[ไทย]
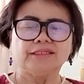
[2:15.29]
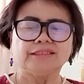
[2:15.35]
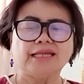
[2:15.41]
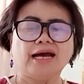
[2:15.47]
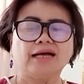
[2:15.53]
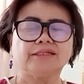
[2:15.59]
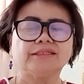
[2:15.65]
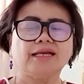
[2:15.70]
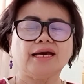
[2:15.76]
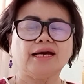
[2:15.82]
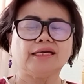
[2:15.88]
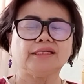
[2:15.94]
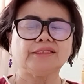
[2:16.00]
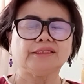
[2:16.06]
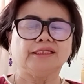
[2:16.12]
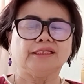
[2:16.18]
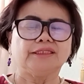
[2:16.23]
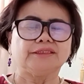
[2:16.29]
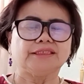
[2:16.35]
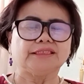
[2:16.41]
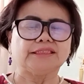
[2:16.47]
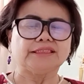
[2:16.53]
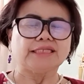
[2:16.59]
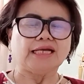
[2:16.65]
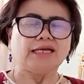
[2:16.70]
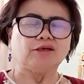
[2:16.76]
ดังนั้นจิ
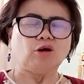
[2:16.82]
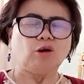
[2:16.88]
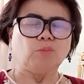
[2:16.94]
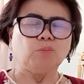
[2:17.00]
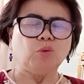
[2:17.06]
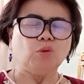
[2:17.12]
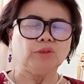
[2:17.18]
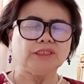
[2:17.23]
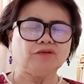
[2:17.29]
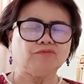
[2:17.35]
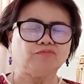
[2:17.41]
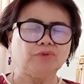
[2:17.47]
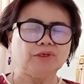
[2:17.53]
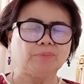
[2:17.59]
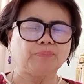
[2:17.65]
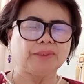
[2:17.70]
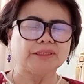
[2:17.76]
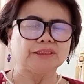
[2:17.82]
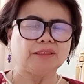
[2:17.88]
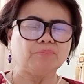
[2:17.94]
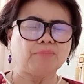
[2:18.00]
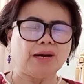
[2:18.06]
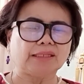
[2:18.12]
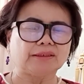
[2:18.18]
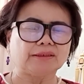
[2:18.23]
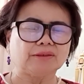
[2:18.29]
ตใจของผู้ที่ฝึกปฏิ
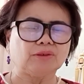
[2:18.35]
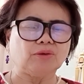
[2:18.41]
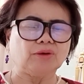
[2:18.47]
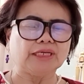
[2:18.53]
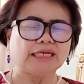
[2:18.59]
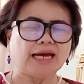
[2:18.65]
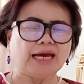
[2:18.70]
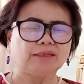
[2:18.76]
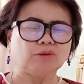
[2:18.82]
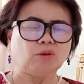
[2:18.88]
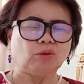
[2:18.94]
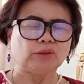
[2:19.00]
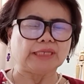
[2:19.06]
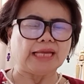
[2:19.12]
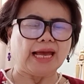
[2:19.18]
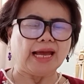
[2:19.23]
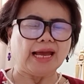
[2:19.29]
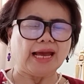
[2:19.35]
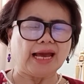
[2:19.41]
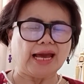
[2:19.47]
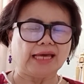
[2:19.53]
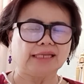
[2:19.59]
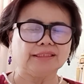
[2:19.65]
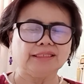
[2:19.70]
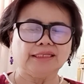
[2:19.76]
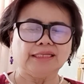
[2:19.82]
บัติโดยการ อดอาหา
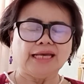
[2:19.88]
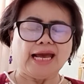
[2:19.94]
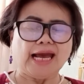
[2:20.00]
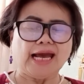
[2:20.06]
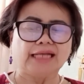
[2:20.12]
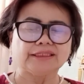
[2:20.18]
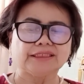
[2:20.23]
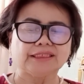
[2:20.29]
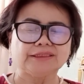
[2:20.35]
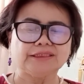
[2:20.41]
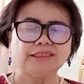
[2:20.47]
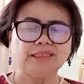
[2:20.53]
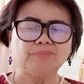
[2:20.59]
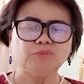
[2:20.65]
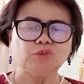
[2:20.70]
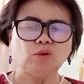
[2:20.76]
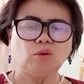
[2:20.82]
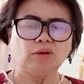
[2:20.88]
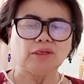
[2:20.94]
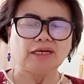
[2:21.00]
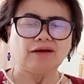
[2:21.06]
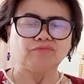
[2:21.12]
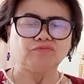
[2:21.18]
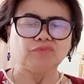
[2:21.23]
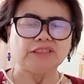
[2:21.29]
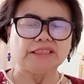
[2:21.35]
ร อาจจะเชื่อมโยง
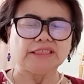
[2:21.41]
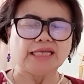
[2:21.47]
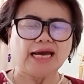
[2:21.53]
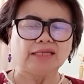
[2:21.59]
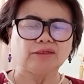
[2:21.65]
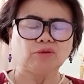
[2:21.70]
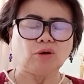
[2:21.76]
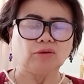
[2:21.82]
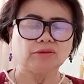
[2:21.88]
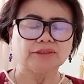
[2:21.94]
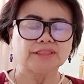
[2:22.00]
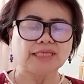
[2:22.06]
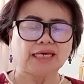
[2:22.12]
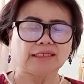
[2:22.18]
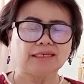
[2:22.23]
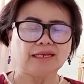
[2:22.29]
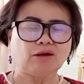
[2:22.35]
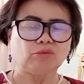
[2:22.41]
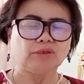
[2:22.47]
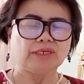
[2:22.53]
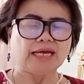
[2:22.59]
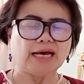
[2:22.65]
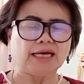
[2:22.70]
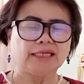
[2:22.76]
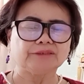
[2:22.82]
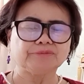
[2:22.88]
กับวิญญาณของสัตว์เหล่า
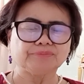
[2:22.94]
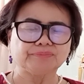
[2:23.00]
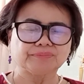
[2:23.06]
นั้น